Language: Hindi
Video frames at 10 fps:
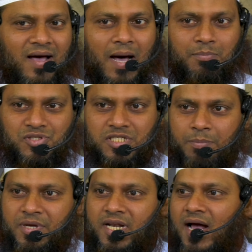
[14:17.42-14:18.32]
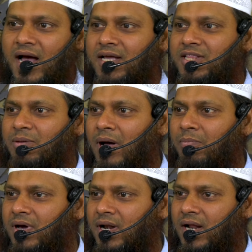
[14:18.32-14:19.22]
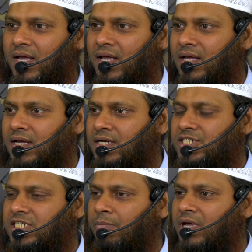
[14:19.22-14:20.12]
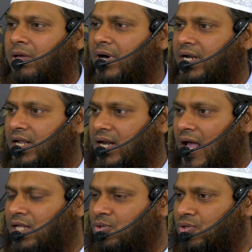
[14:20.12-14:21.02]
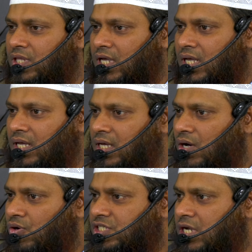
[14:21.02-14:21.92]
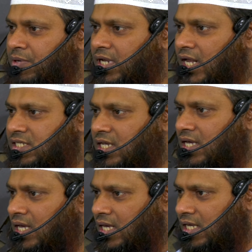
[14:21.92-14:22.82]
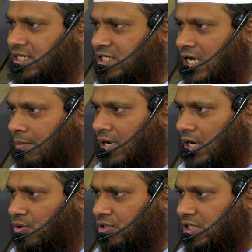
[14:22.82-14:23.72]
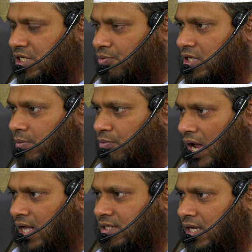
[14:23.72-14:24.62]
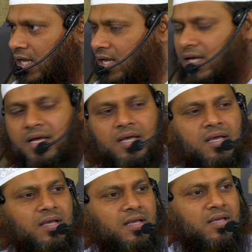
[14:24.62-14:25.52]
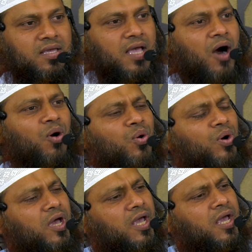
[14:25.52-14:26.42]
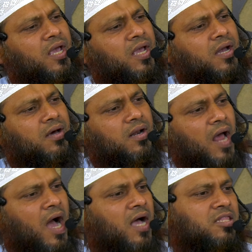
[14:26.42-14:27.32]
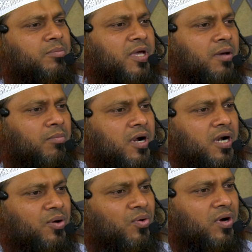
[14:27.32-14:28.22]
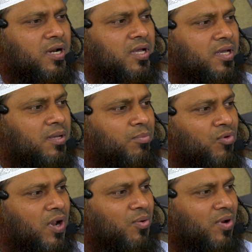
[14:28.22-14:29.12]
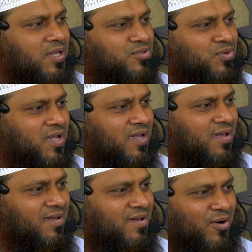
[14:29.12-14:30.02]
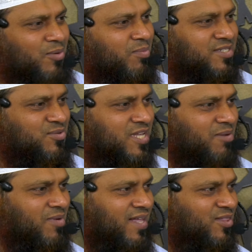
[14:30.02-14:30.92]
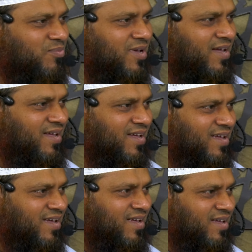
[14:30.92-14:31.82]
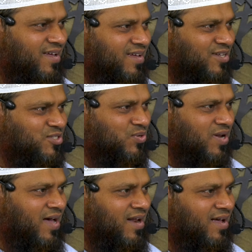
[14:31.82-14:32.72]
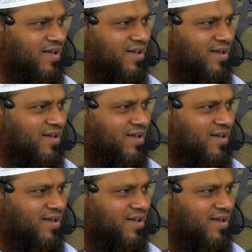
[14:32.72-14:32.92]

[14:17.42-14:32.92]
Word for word: हम शबीना का अहतमाम कर रहे हैं शब के माने रात होते हैं और शबीना से इस टर्मनोलॉजी से उनकी मुराद ये है कि आओ एक रात में हम खड़े होकर के पूरा कुरान सुनेंगे और बस उसके बाद तुम्हें छुटकारा